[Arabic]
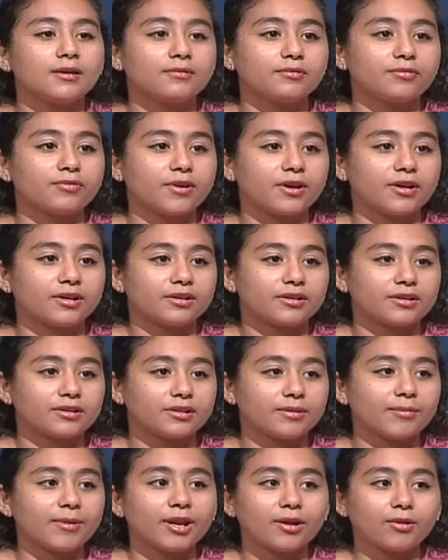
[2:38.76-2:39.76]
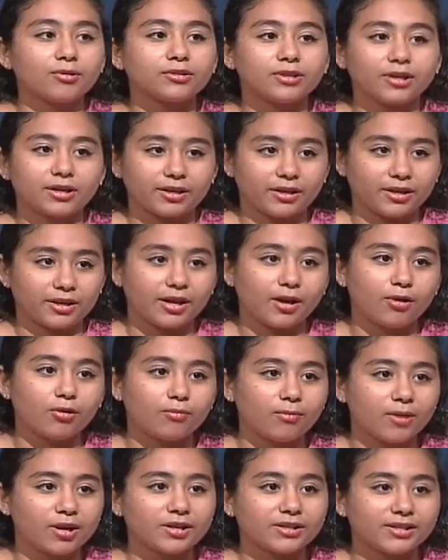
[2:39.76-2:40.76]
فطبعا اول يعني
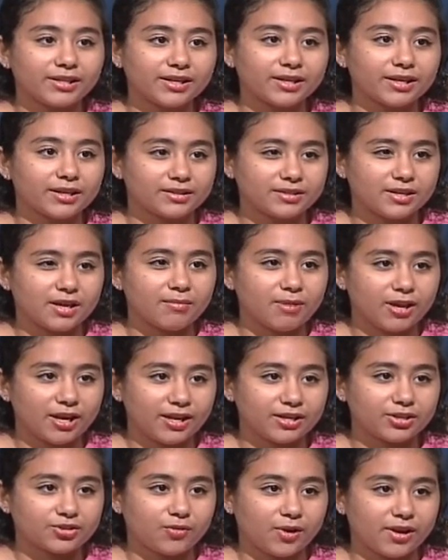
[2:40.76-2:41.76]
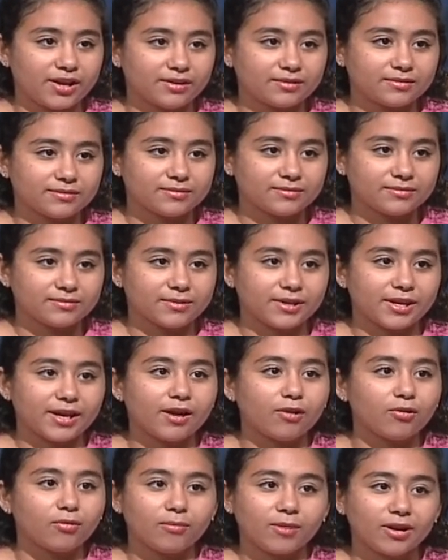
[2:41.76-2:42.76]
اول مره دي كانت صعبه عليا شويه ان
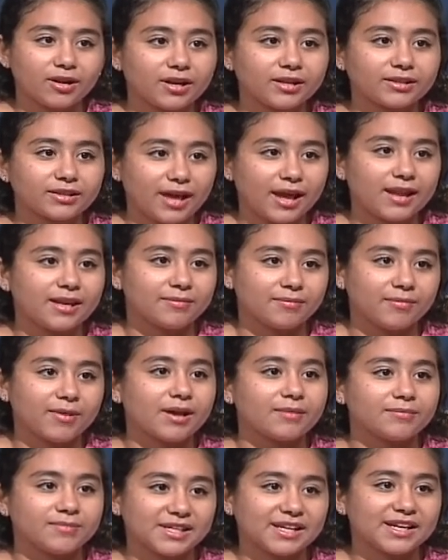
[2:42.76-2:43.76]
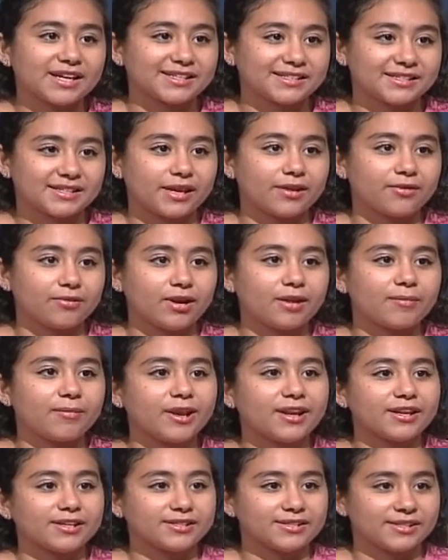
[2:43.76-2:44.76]
هي اول مره اتعلم بقى امسكها ازاي
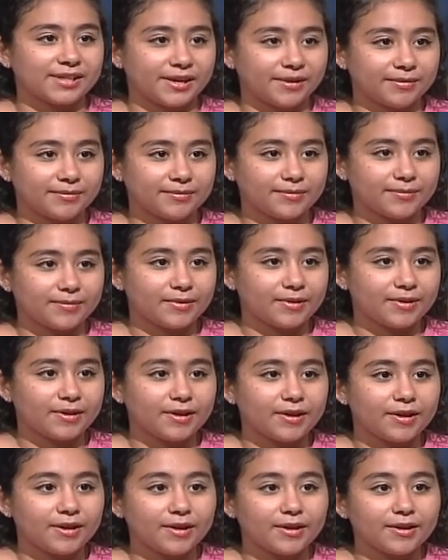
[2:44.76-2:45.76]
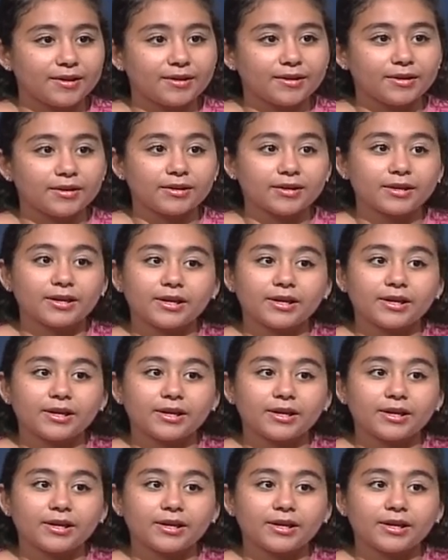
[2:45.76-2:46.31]
والعب عليها ازاي كانت اول آلة اصلا